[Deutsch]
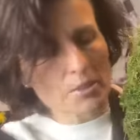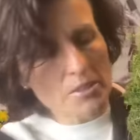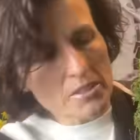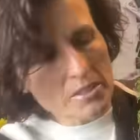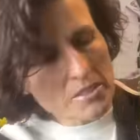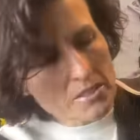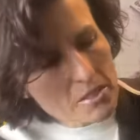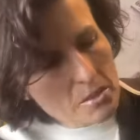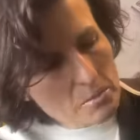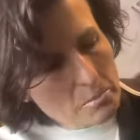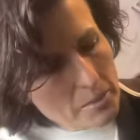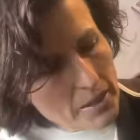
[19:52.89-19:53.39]

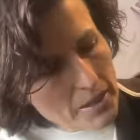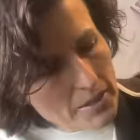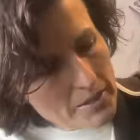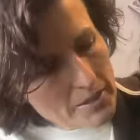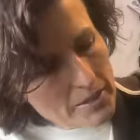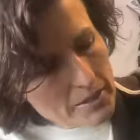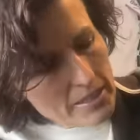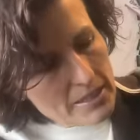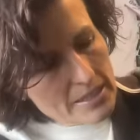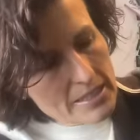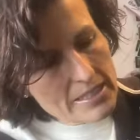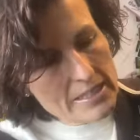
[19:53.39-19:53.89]
dieses Band
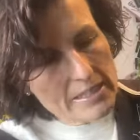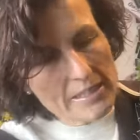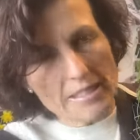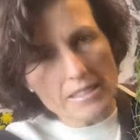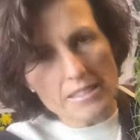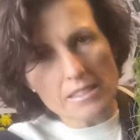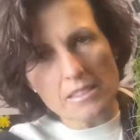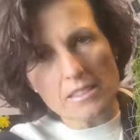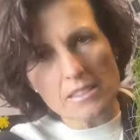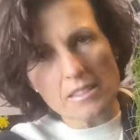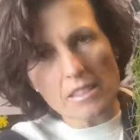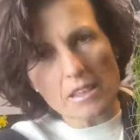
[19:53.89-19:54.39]
ganz
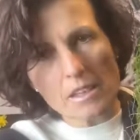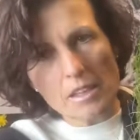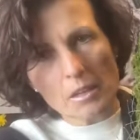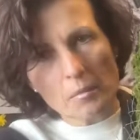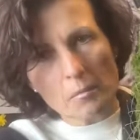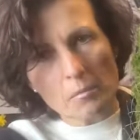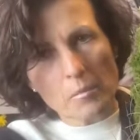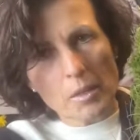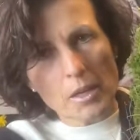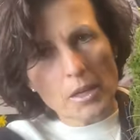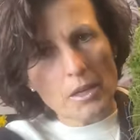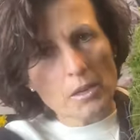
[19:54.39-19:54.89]
lässig
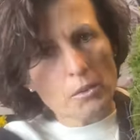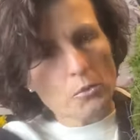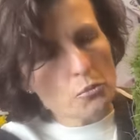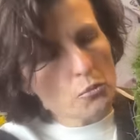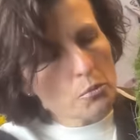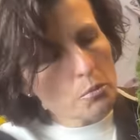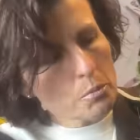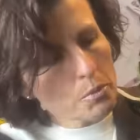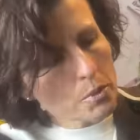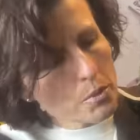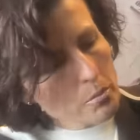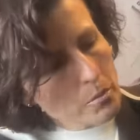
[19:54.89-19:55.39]
mal
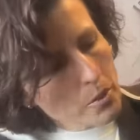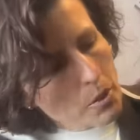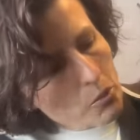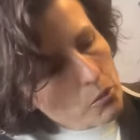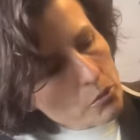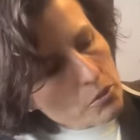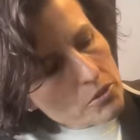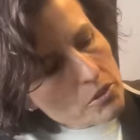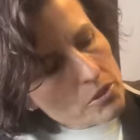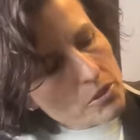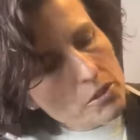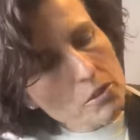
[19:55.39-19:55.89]
über, mal
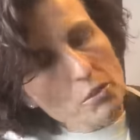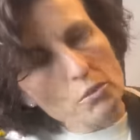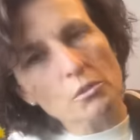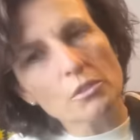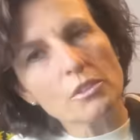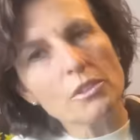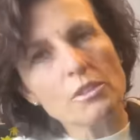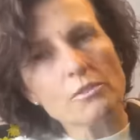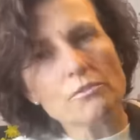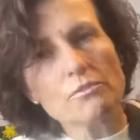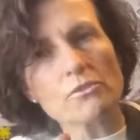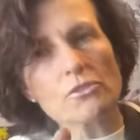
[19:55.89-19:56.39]
unter die
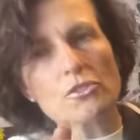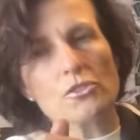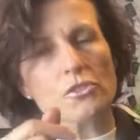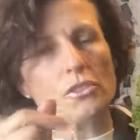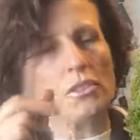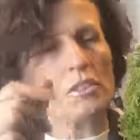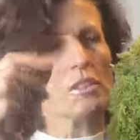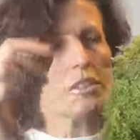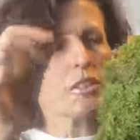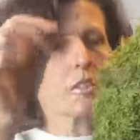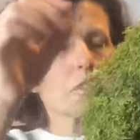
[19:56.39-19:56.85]
Olivenstiele